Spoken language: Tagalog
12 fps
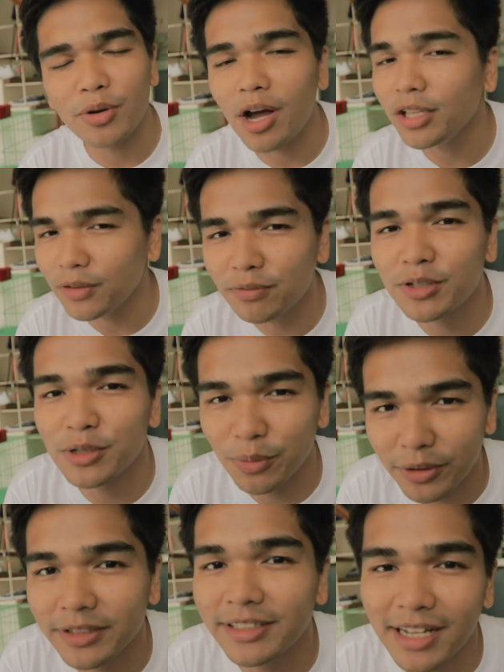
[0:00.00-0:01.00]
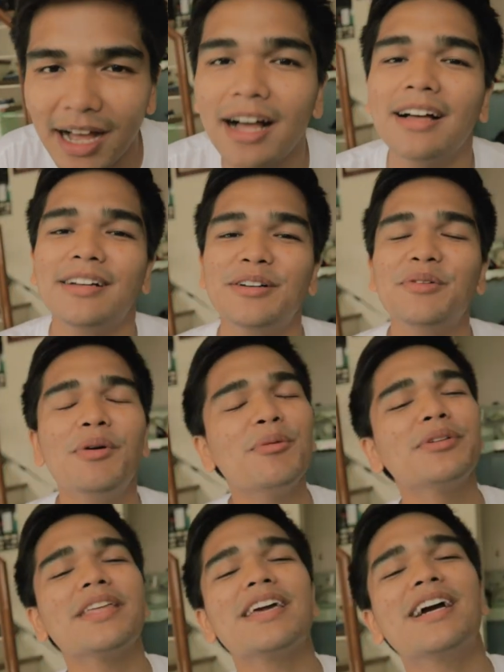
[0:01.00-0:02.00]
kung out of this world ka,
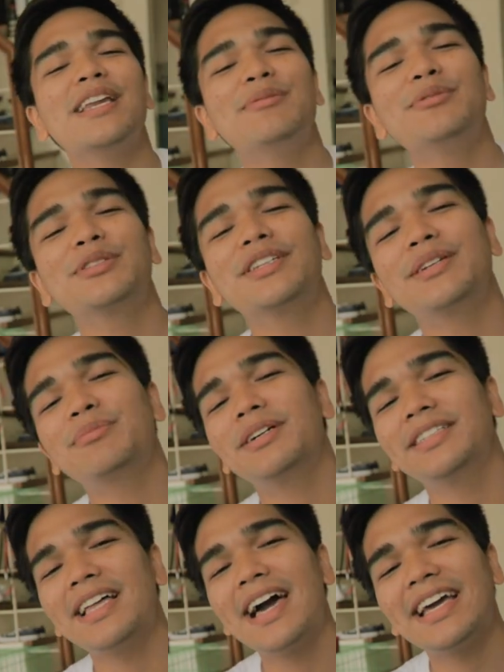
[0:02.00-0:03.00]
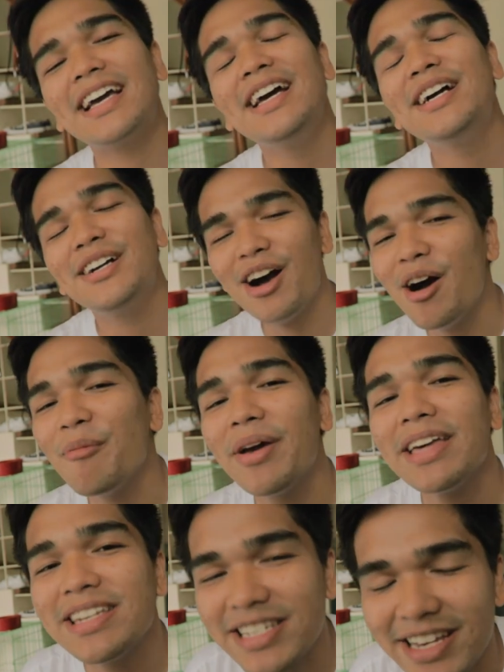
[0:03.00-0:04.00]
Huwag mo na rin kalimutan na mag-like,
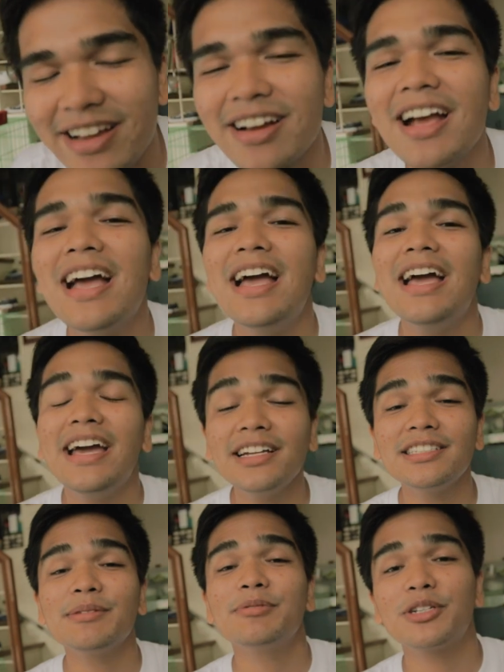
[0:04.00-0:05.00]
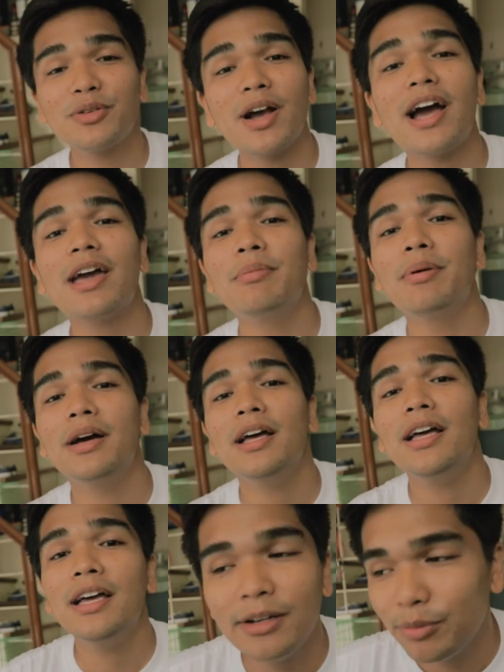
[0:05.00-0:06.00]
comment, share, and subscribe.
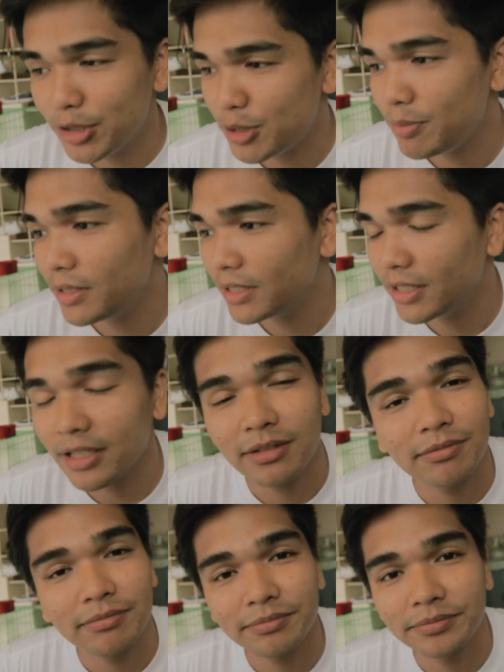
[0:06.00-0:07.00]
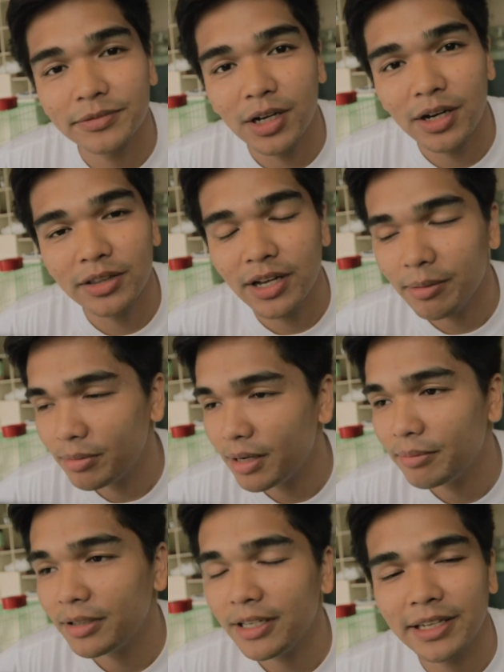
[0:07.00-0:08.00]
Wish me luck on the
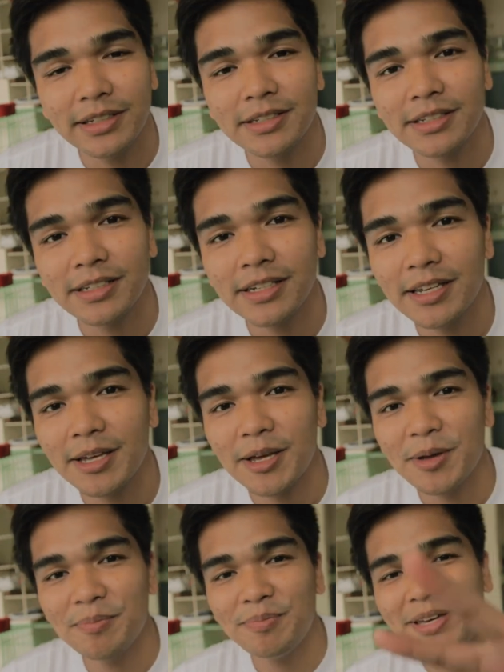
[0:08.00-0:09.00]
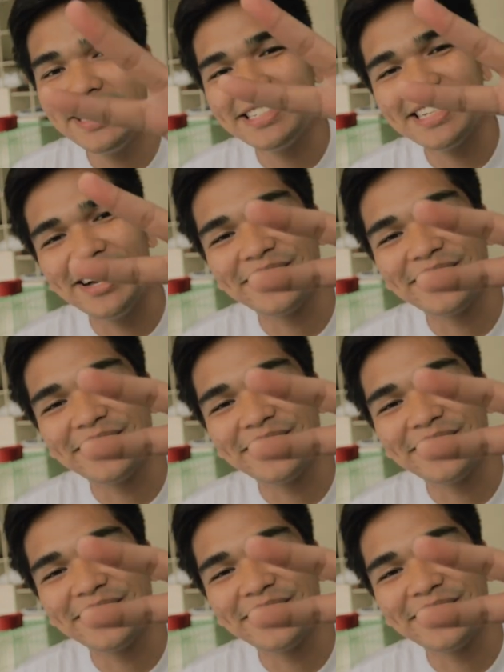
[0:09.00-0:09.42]
upcoming days. Peace